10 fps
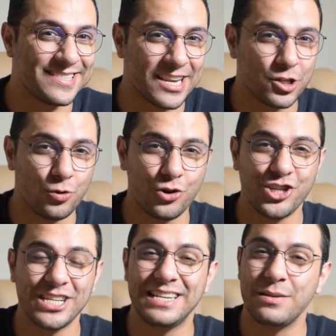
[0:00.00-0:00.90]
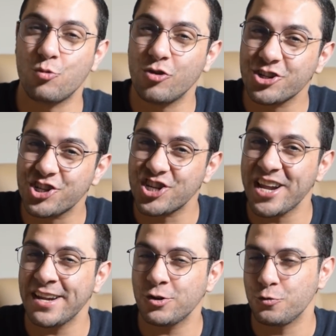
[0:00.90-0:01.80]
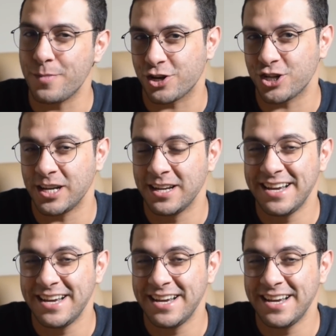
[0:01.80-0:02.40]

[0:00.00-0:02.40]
technologiques les moins chères du marché.